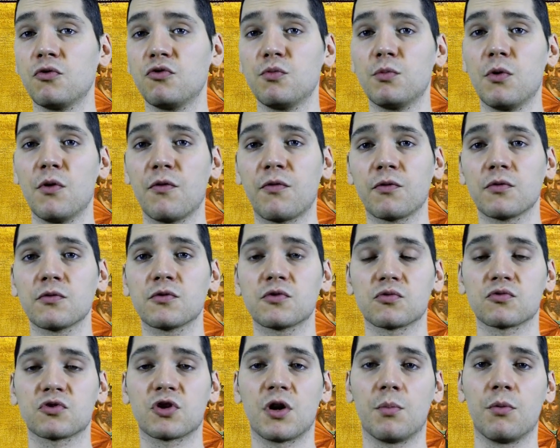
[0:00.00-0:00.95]
double fond de
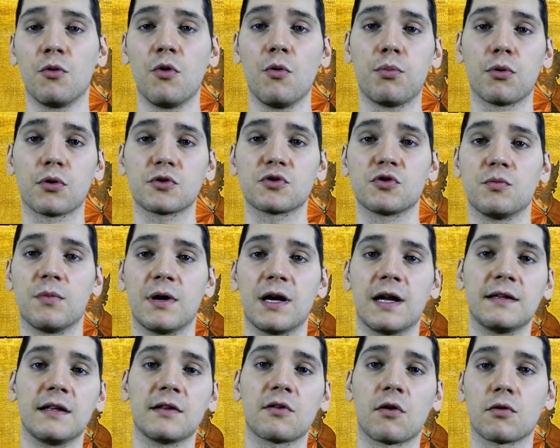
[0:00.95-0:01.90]
son chapeau pour se
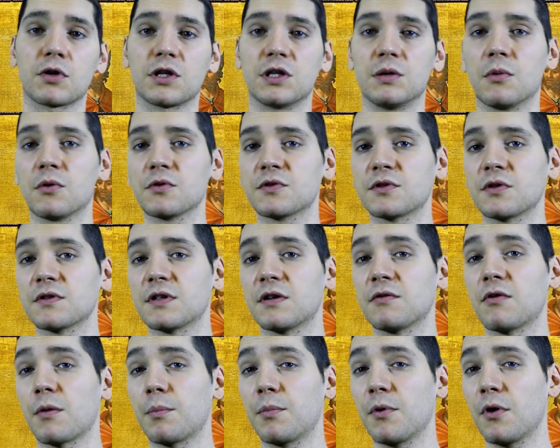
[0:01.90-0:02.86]
balader tranquillement sans
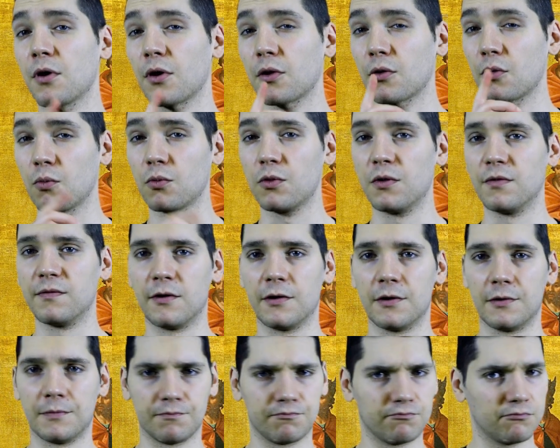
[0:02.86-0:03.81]
avoir peur qu'on le
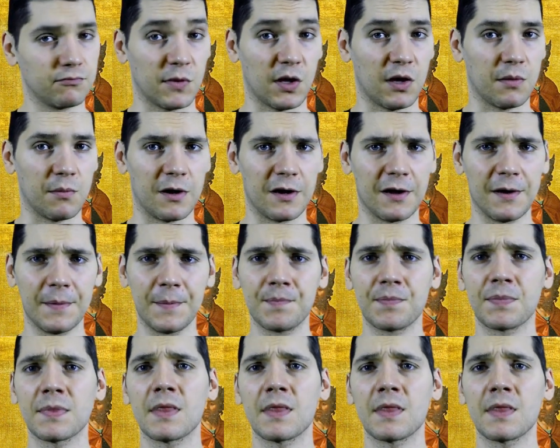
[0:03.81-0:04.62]
vole. Très malin.